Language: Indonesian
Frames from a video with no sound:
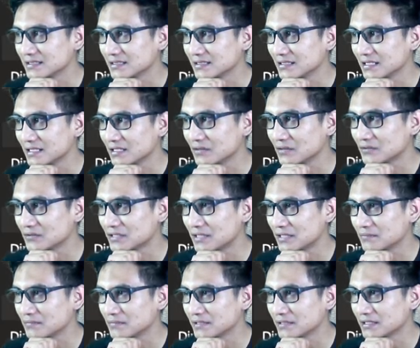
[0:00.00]
lalu
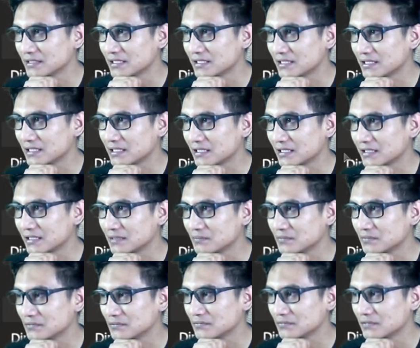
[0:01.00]
diamond 3000
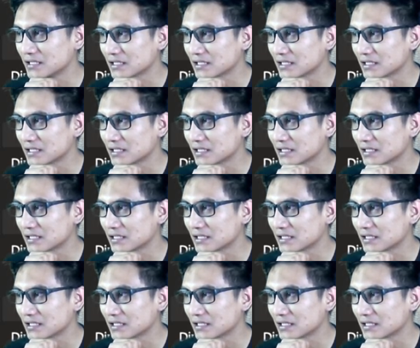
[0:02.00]
wah